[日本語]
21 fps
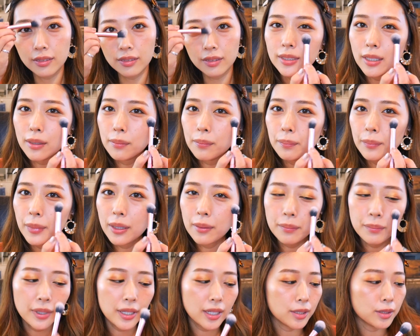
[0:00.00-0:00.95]

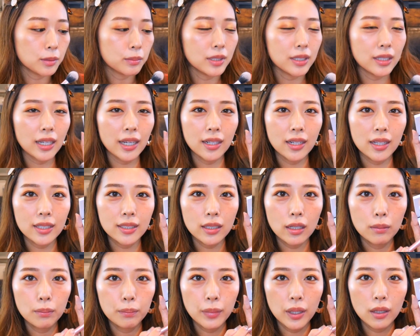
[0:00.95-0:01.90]
シャンパンベージュみたいな
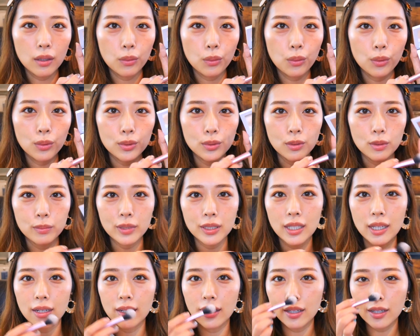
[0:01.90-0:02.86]
シャンパンゴールドみ
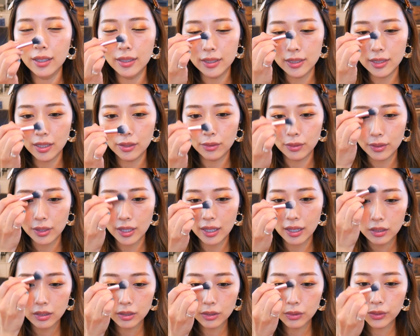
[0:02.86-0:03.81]
たいな感じなの
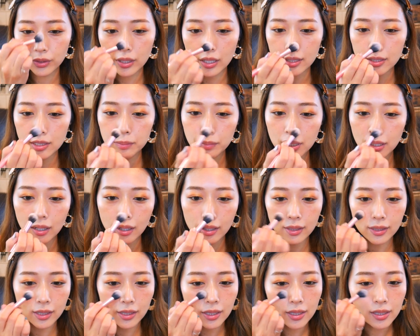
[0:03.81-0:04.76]
ですごい馴染み
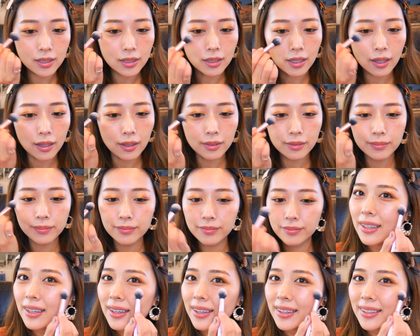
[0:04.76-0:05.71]
がいいですね
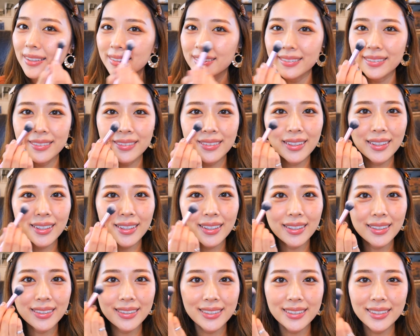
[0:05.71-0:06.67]
はいこんな
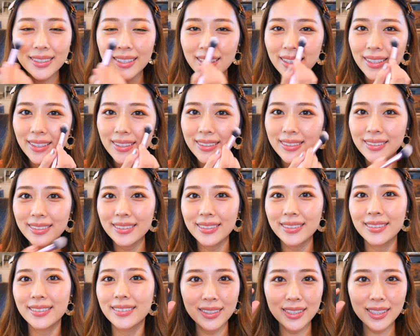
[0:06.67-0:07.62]
感じで
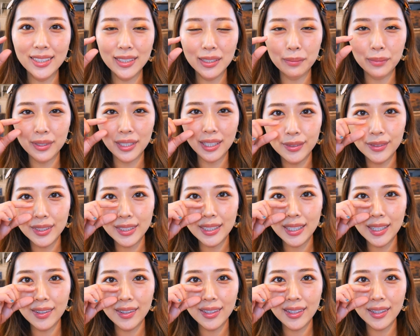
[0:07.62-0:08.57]
すチークもね
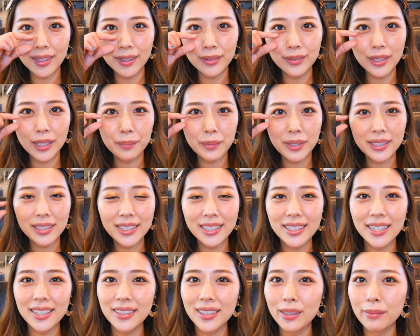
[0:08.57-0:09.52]
内側から上目に
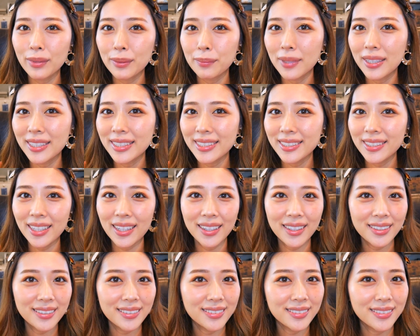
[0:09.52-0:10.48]
入れてみまし
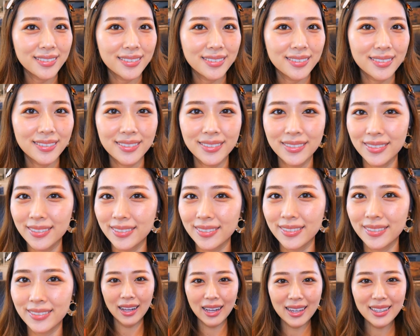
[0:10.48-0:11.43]
た
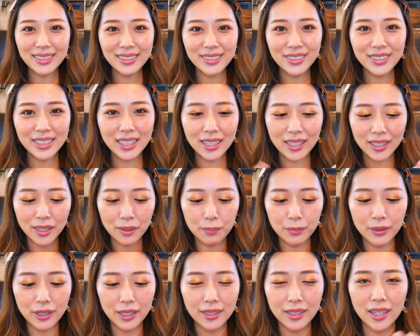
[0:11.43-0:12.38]
はいそしたら
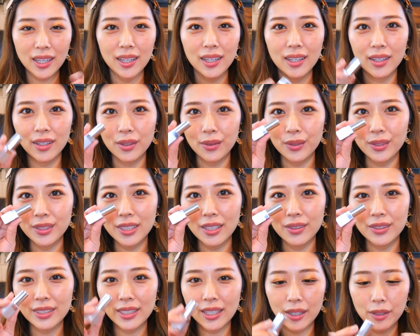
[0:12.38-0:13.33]
リップはねこち
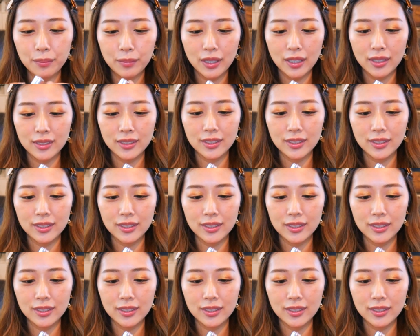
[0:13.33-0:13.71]
らを使いま